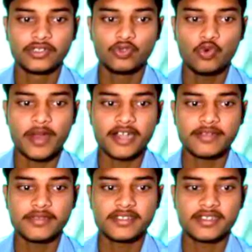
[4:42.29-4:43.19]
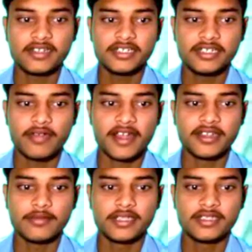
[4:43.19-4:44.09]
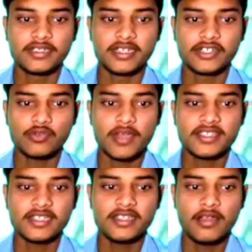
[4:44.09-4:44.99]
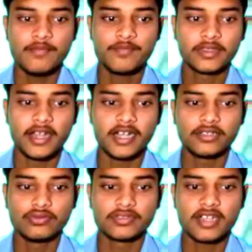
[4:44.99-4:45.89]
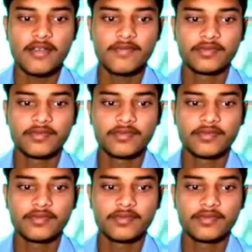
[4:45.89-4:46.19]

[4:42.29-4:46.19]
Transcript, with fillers: टू पार्ट में जनरली डिवाइड है वेजिटेटिव माइसिलियम एंड दूसरा